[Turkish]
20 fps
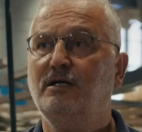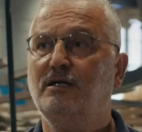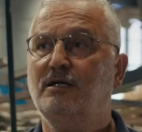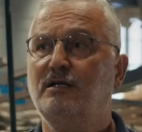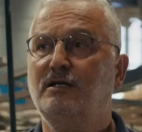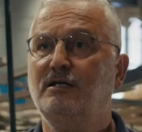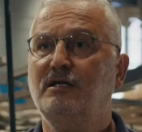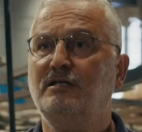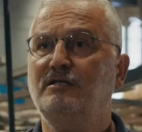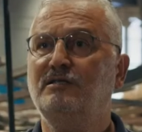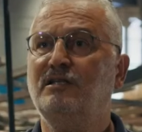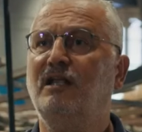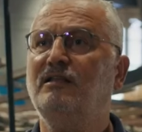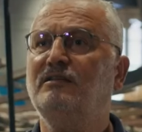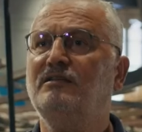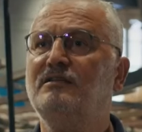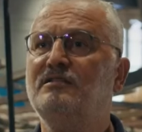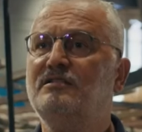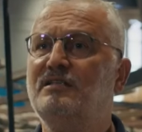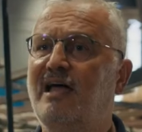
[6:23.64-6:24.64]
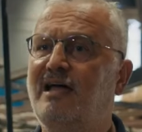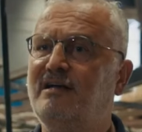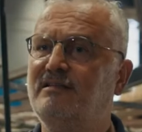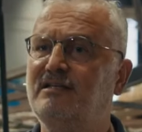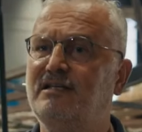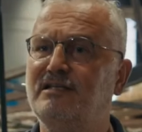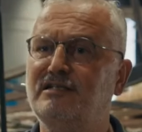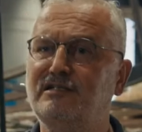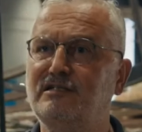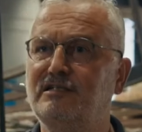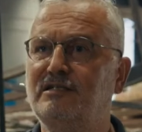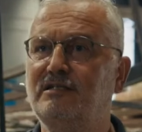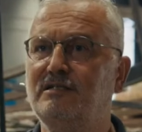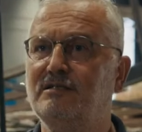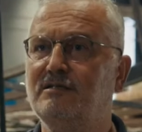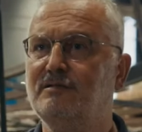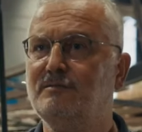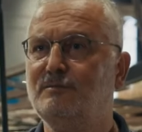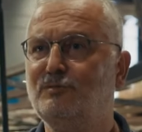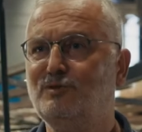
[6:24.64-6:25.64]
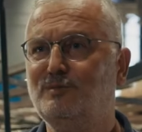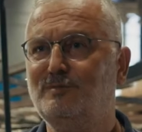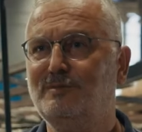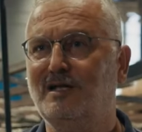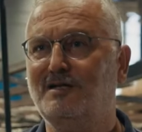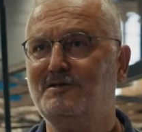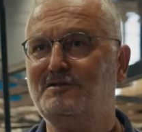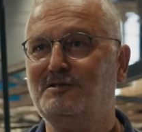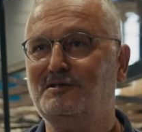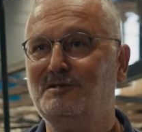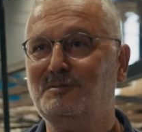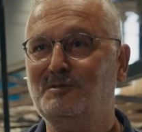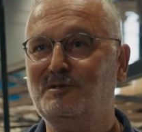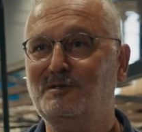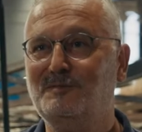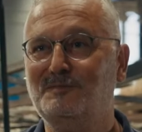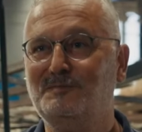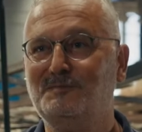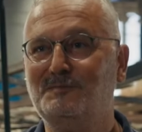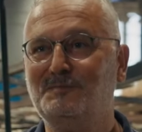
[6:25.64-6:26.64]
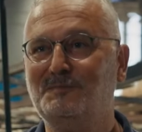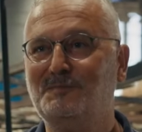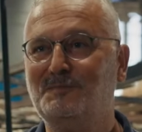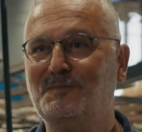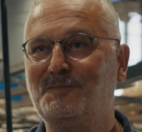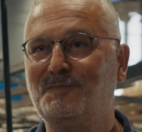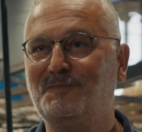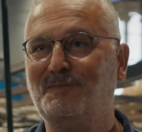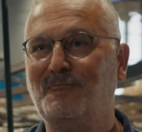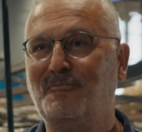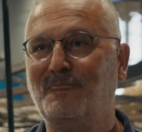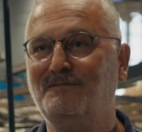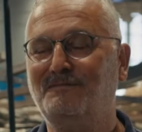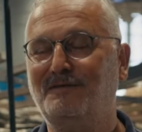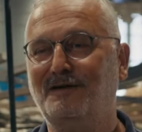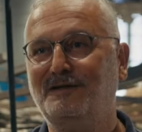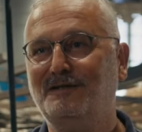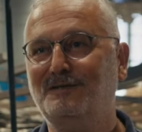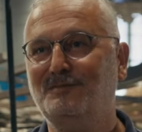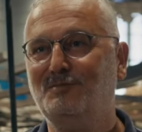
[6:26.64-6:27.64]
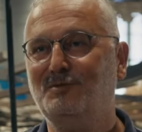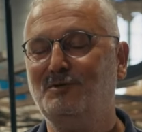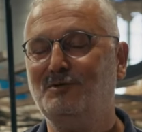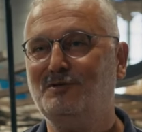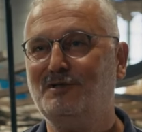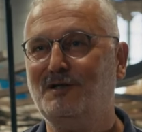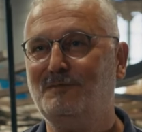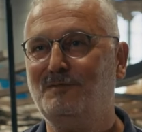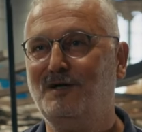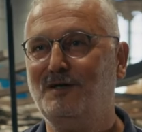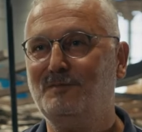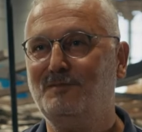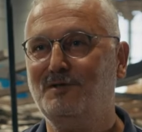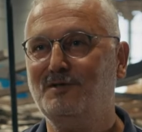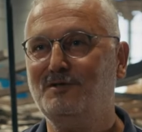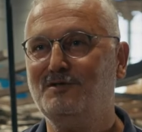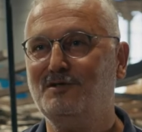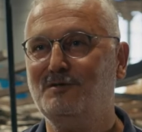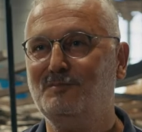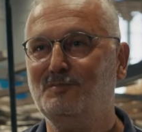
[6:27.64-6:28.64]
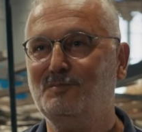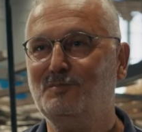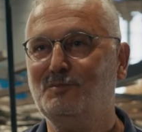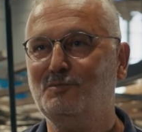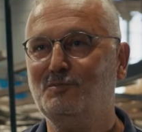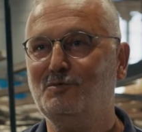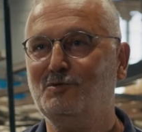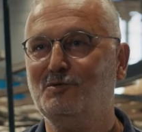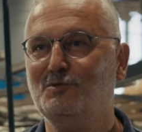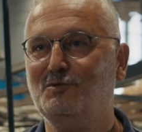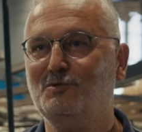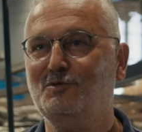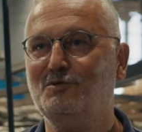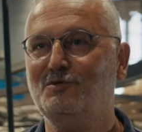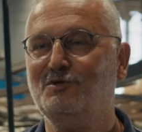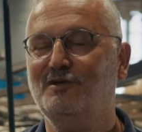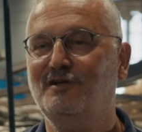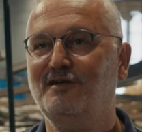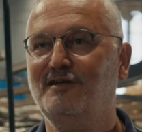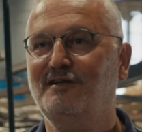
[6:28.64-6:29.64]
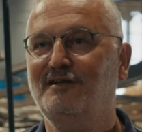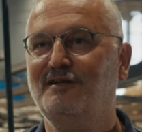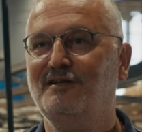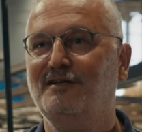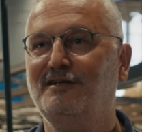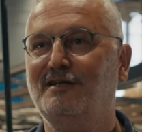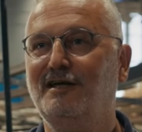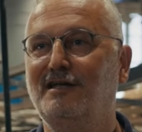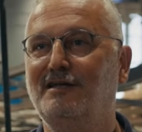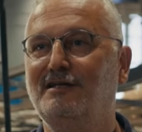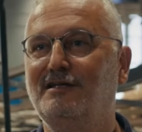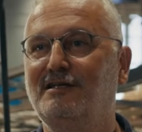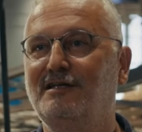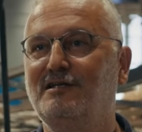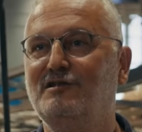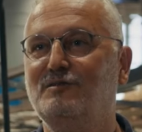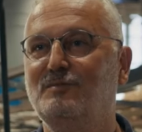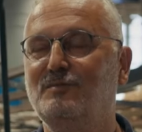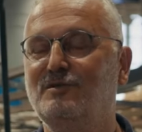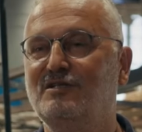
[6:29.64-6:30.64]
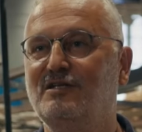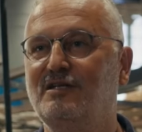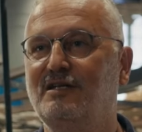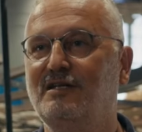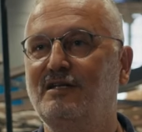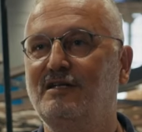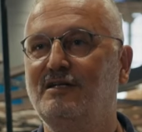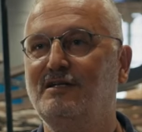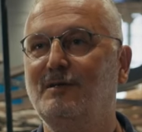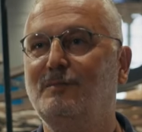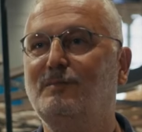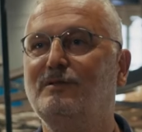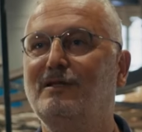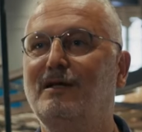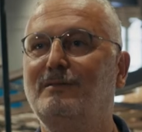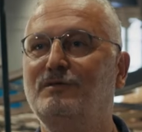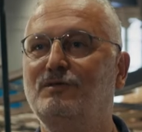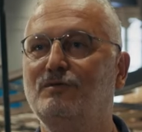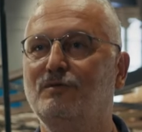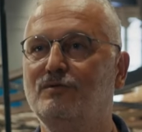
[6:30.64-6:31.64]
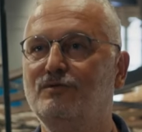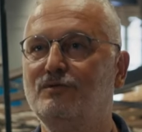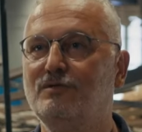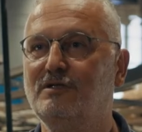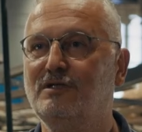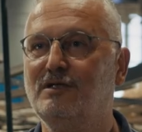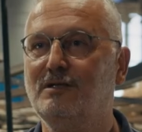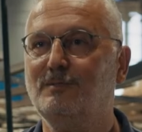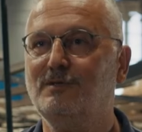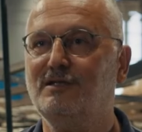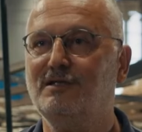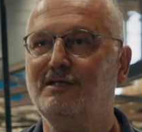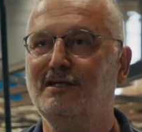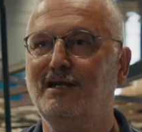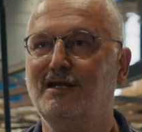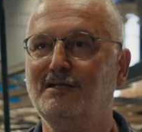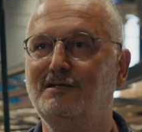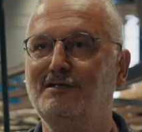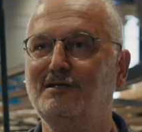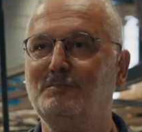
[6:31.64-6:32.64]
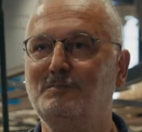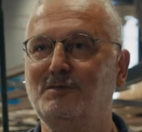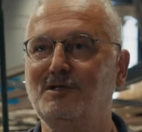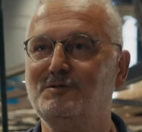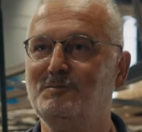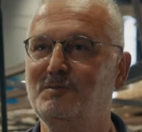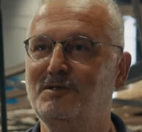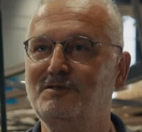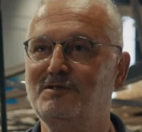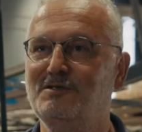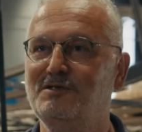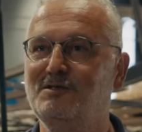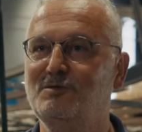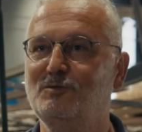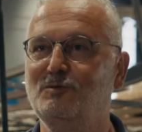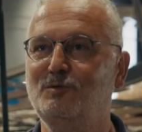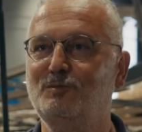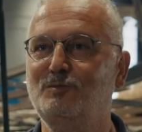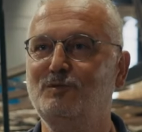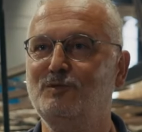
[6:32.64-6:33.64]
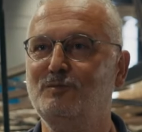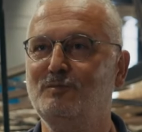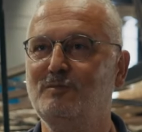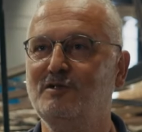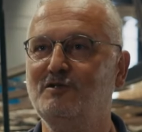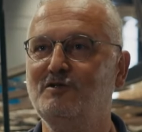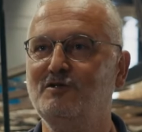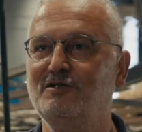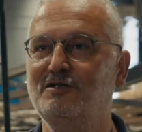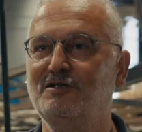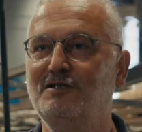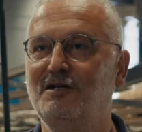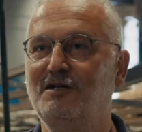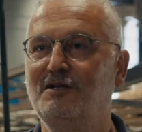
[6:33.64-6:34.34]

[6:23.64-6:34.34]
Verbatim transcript: E, daldığınız her derinlik, bunu birazcık da böyle farklı bir boyuttan bakmanız da mümkündür. Yani geçmişe yapılan bir yolculuk gibidir. Yani 45 metrelik Uluburun Batı